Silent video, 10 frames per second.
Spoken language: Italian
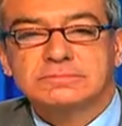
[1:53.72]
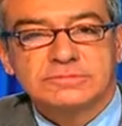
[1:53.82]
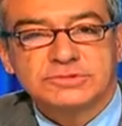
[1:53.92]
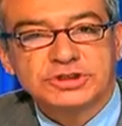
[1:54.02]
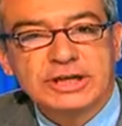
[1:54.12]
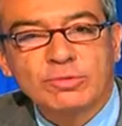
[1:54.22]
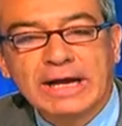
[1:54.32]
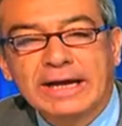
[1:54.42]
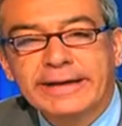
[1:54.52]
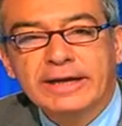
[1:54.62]
c'è
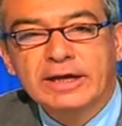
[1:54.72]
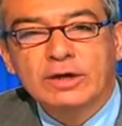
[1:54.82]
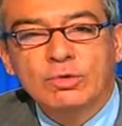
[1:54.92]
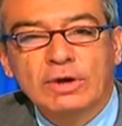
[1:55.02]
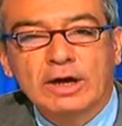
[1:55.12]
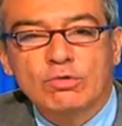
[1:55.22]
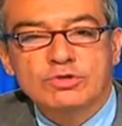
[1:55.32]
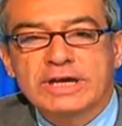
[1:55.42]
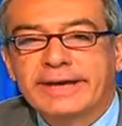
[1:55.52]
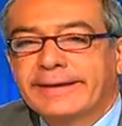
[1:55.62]
una una
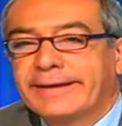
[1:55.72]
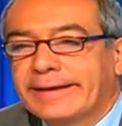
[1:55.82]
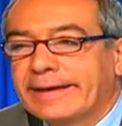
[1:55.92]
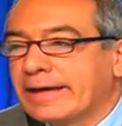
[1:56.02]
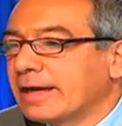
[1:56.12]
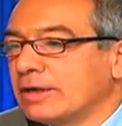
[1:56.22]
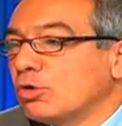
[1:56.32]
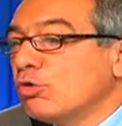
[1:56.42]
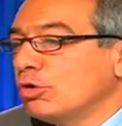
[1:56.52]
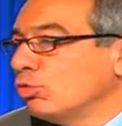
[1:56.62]
cosa eh, che
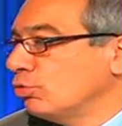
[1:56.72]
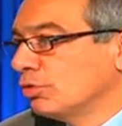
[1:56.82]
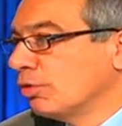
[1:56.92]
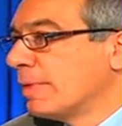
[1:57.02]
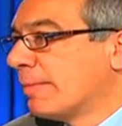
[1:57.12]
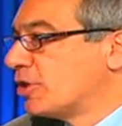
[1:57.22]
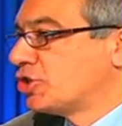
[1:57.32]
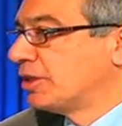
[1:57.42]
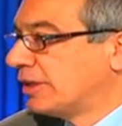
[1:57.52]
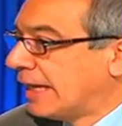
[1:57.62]
credo noi tutti dobbiamo
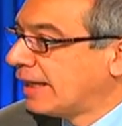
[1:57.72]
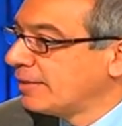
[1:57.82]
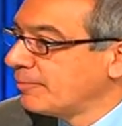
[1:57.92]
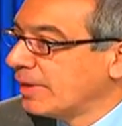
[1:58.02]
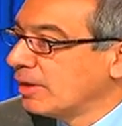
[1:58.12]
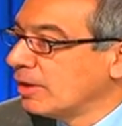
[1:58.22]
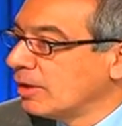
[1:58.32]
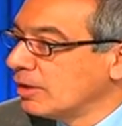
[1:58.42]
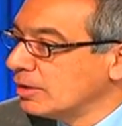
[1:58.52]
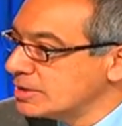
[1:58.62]
accettare
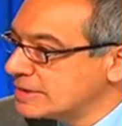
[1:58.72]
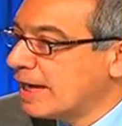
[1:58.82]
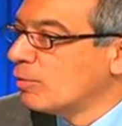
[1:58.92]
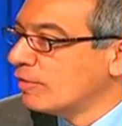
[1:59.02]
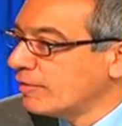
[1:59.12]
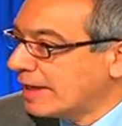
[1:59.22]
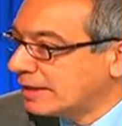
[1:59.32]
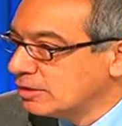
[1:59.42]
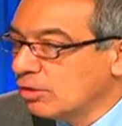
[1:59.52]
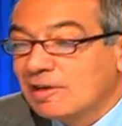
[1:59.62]
stiamo
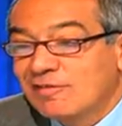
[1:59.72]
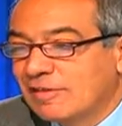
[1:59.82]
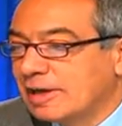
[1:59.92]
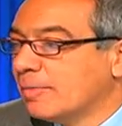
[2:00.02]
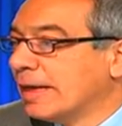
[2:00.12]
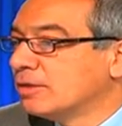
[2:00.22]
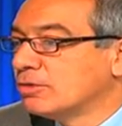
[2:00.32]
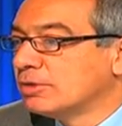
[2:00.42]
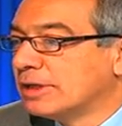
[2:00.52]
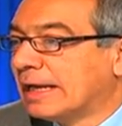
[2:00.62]
vivendo il
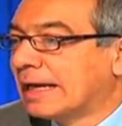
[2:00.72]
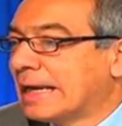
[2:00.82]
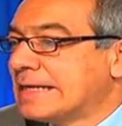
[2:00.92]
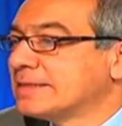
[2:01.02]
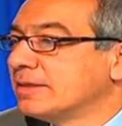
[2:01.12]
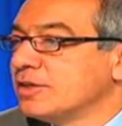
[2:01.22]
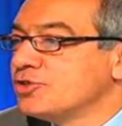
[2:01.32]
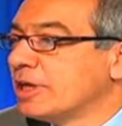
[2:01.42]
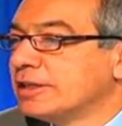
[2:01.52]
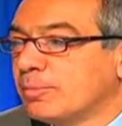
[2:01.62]
fallimento della classe
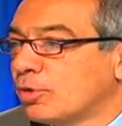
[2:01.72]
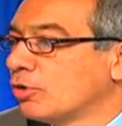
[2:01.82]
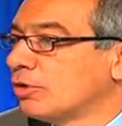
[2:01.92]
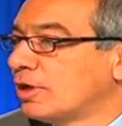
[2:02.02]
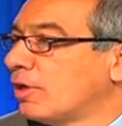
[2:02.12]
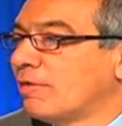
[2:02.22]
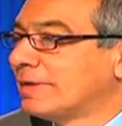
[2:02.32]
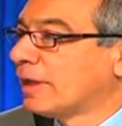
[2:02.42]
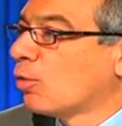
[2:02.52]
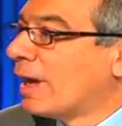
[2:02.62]
dirigente prodotta dal
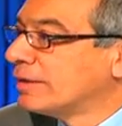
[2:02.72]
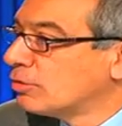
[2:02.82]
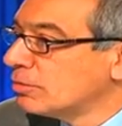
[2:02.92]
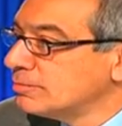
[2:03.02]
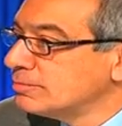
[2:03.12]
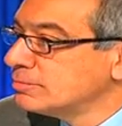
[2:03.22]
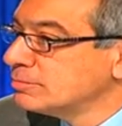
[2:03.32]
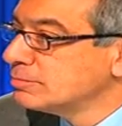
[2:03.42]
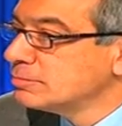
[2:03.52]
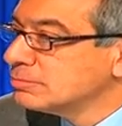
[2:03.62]
94.
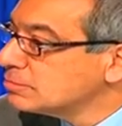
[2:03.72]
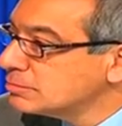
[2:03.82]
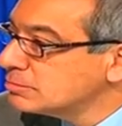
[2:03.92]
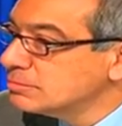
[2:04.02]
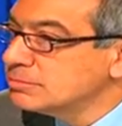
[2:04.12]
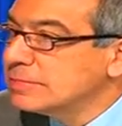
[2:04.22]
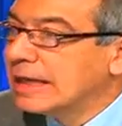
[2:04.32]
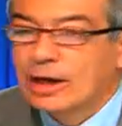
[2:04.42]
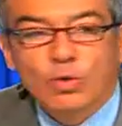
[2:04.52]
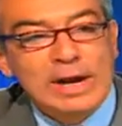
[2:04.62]

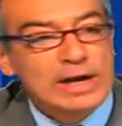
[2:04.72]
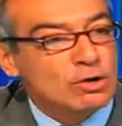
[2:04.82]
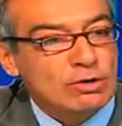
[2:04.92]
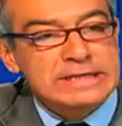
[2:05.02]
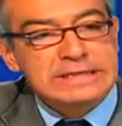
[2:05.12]
È quello che